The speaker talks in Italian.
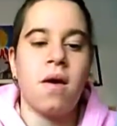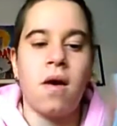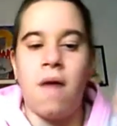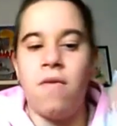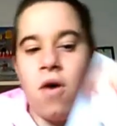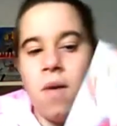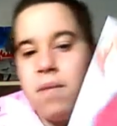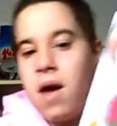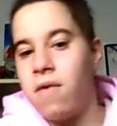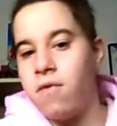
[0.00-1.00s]
Hanno
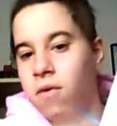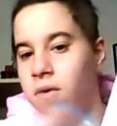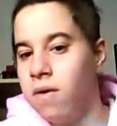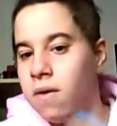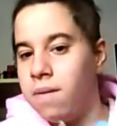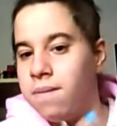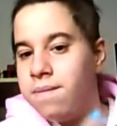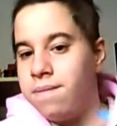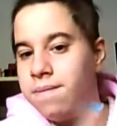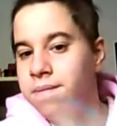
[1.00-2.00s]
cambiato
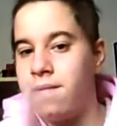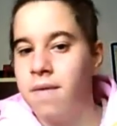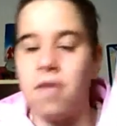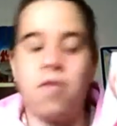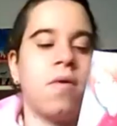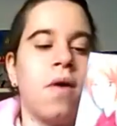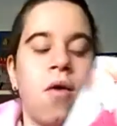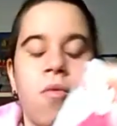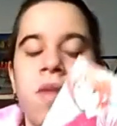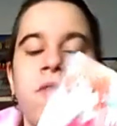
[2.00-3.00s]
la
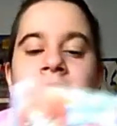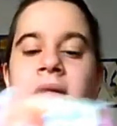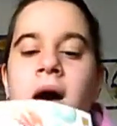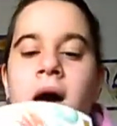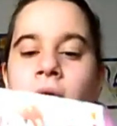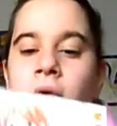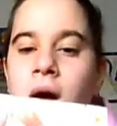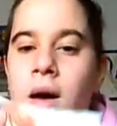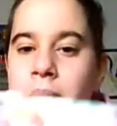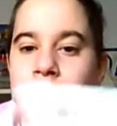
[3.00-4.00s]
copertina,
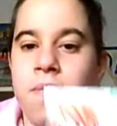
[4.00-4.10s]
ora è